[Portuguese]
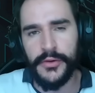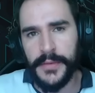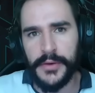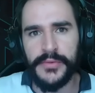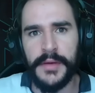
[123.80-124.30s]
O
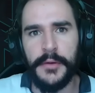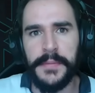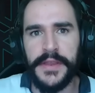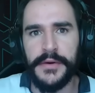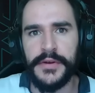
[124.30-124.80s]
número 1, um, na minha
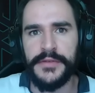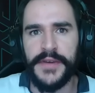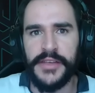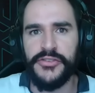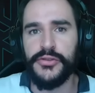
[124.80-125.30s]
opinião, que
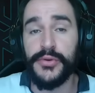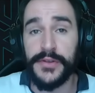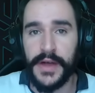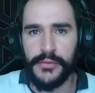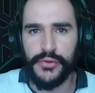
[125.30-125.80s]
vai te
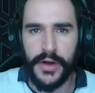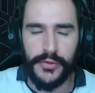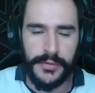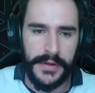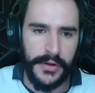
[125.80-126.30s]
tornar um
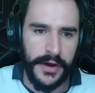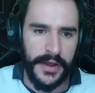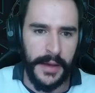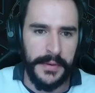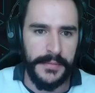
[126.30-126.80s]
jogador
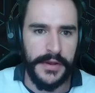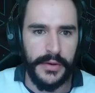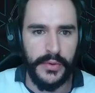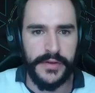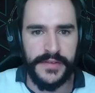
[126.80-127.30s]
melhor, a
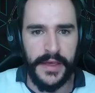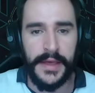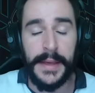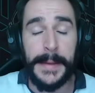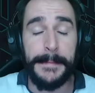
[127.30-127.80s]
primeira coisa
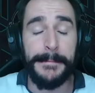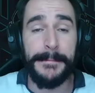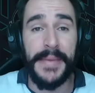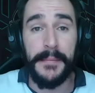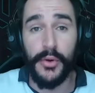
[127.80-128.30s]
é
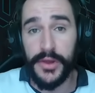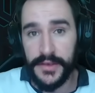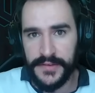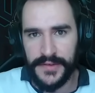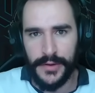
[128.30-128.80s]

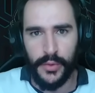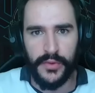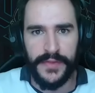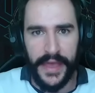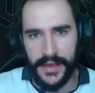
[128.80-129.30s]
memorize
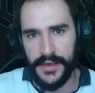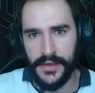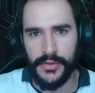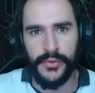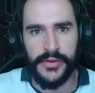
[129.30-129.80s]
o
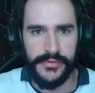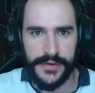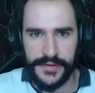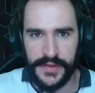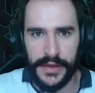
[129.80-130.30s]
deck do
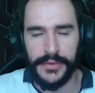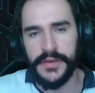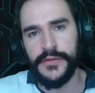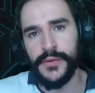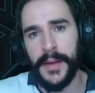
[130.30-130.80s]
adversário.
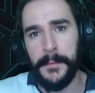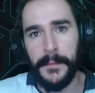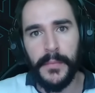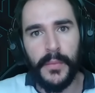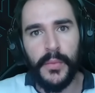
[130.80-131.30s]
Isso é
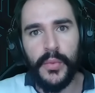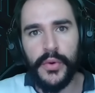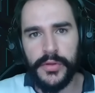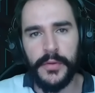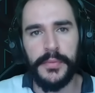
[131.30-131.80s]

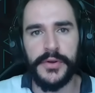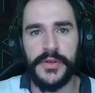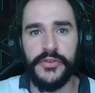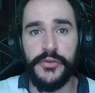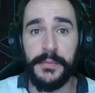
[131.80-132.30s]
muito
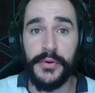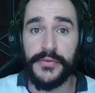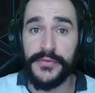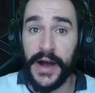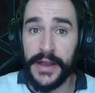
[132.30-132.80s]
importante
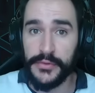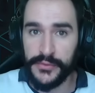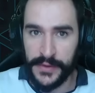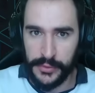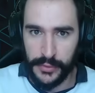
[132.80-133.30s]
por
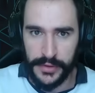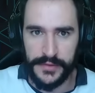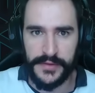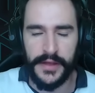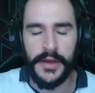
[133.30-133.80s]
vários
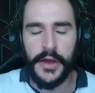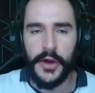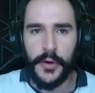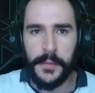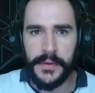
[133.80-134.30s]
fatores, né?
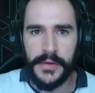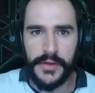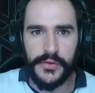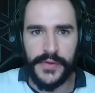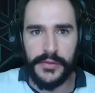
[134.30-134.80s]
O
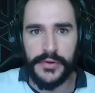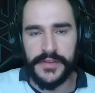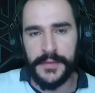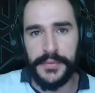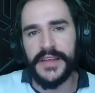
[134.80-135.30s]
primeiro dos
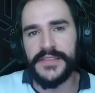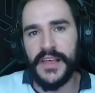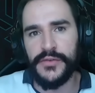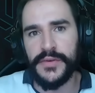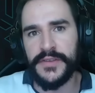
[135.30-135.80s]
fatores é por
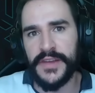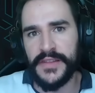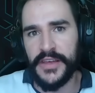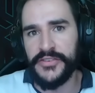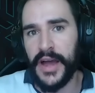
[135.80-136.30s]
passar sua
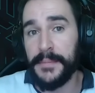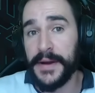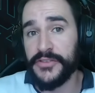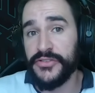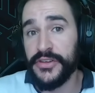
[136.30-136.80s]
estratégia a
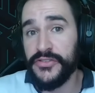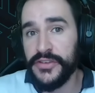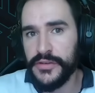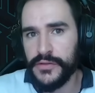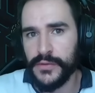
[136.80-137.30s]
partir
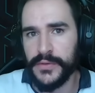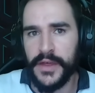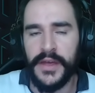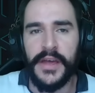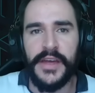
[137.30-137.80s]
disso,
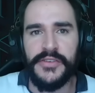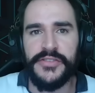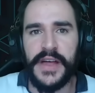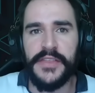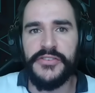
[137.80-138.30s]
né?
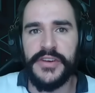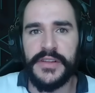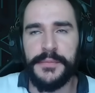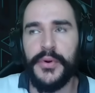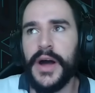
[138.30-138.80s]
Nada
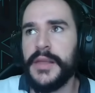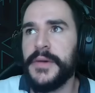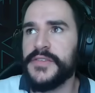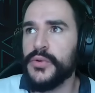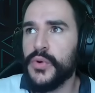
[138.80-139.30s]
adianta, pô Alan,
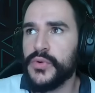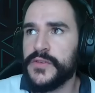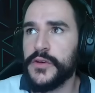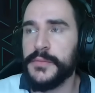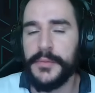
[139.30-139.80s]
mas eu não
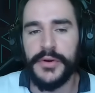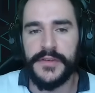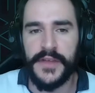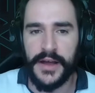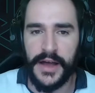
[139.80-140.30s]
consigo
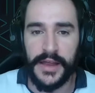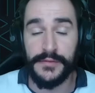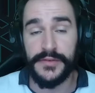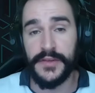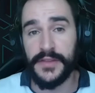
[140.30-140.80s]
memorizar.
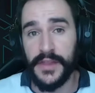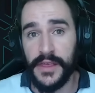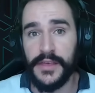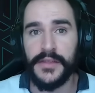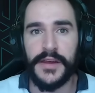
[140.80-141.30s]
Cara, você
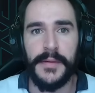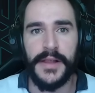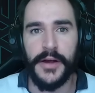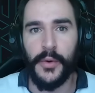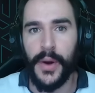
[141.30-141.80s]
tem que
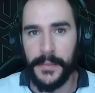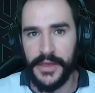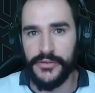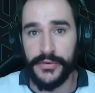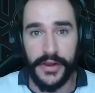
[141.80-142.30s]
trabalhar com a
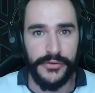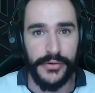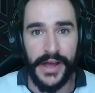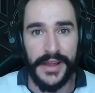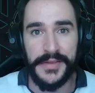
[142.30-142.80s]
mente. O Clash
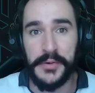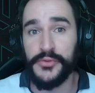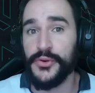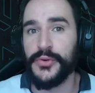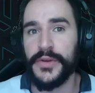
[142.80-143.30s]
Royale não é
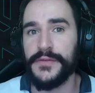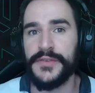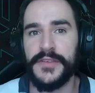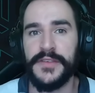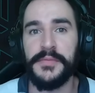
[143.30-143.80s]
um jogo que
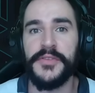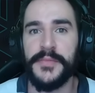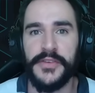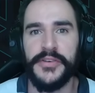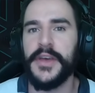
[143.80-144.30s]
você
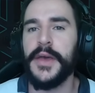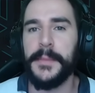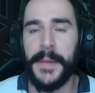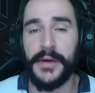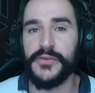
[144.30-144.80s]
simplesmente
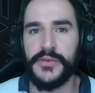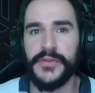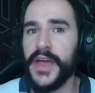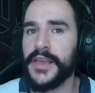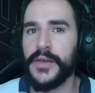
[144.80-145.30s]
pega o
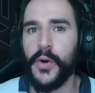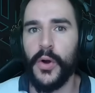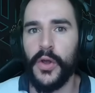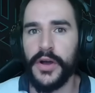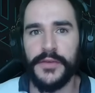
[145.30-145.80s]
seu deck,
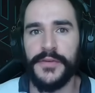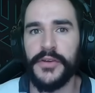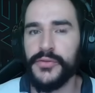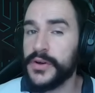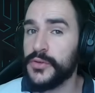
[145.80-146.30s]
coloca e
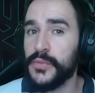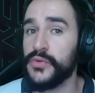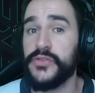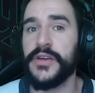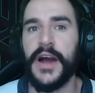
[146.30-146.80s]
fica jogando um
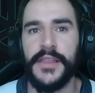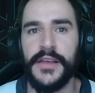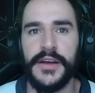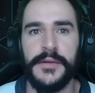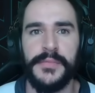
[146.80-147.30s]
monte de carta
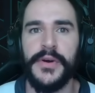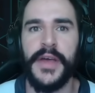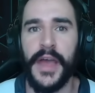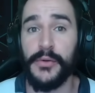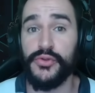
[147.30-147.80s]
em campo.
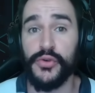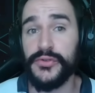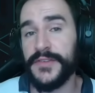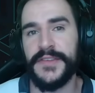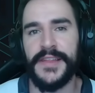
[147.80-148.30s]
É um
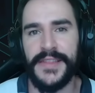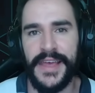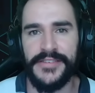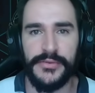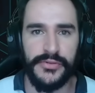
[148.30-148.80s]
jogo de
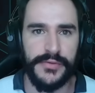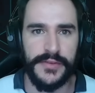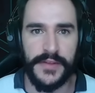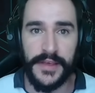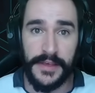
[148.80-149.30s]
estratégia, onde
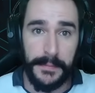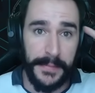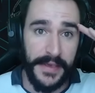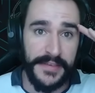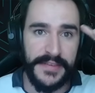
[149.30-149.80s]
você tem que
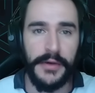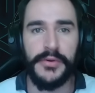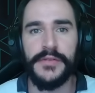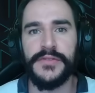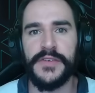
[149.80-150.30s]
pensar
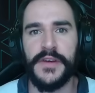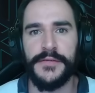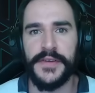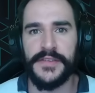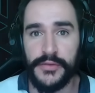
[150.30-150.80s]
o que você vai
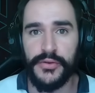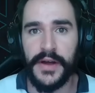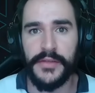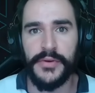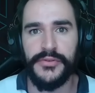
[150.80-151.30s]
fazer, a
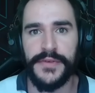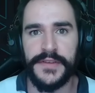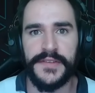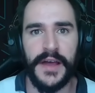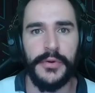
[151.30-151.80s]
jogada do
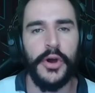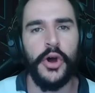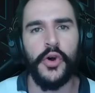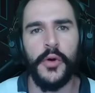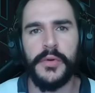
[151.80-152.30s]
adversário,
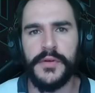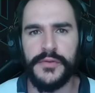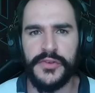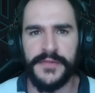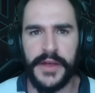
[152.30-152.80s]
como que
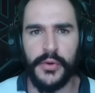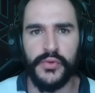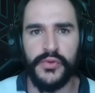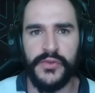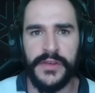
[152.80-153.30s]
você vai
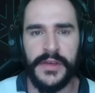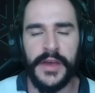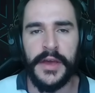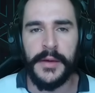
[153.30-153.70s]
conduzir.